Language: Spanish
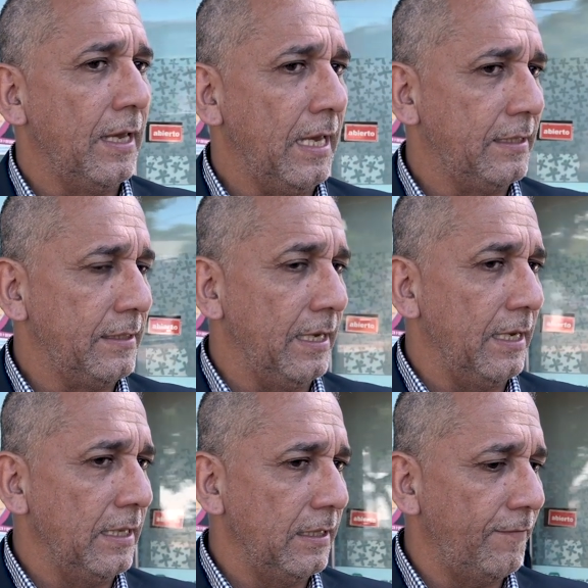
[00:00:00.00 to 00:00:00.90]

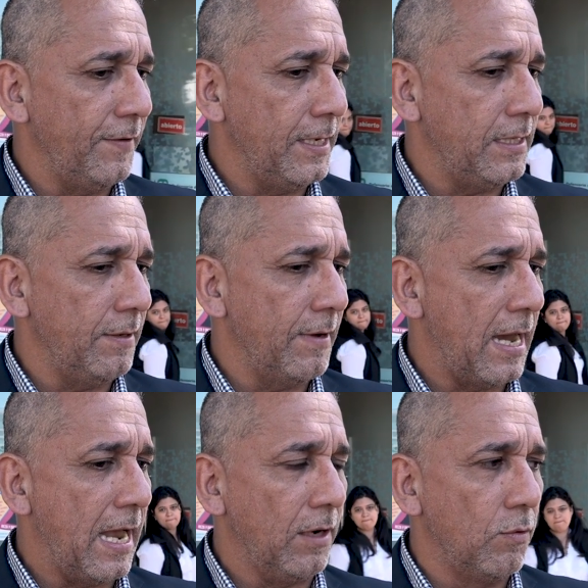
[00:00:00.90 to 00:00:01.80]
este, en
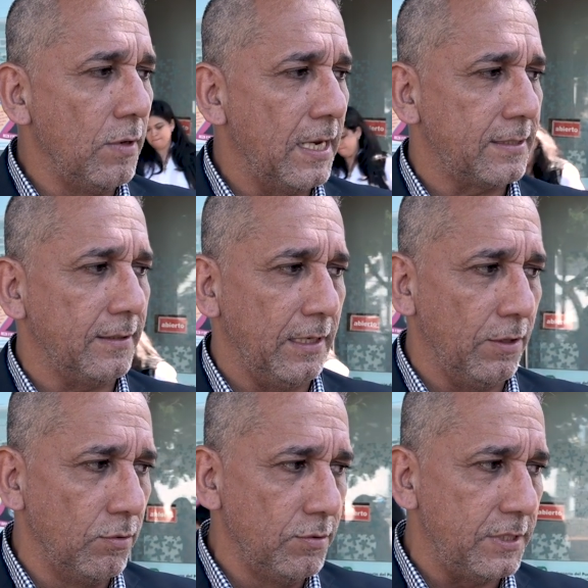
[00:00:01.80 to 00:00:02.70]
definitiva, algunas
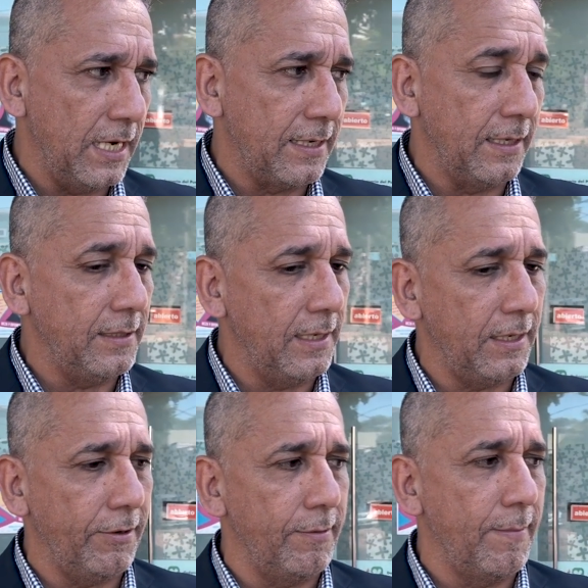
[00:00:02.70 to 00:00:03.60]
denuncias que
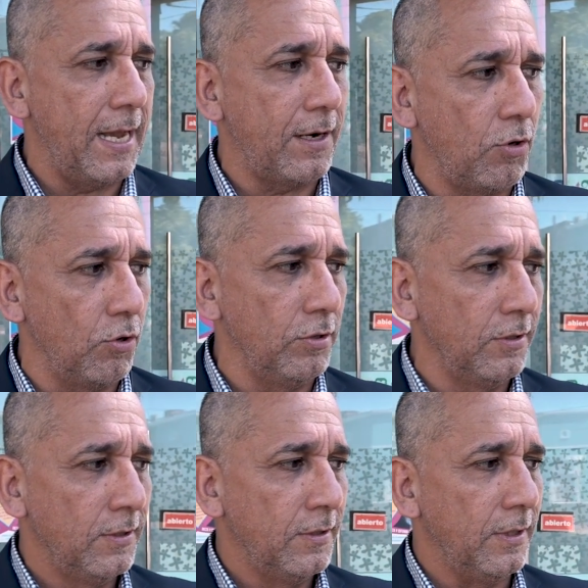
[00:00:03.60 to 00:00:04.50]
tienen que ver más
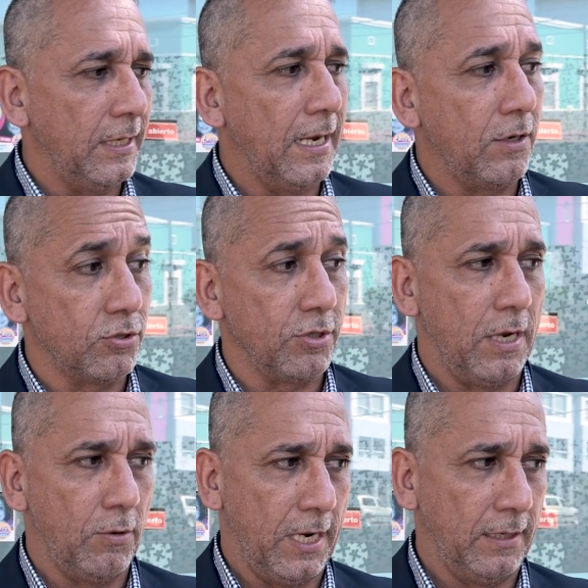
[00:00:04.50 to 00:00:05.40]
con el acoso
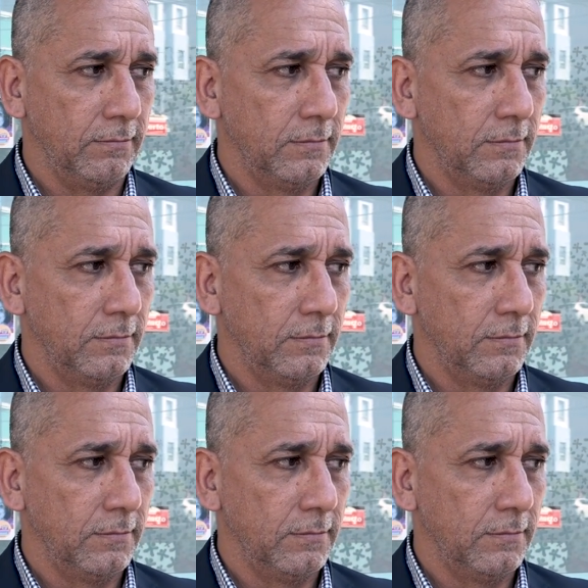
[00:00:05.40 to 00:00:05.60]
laboral.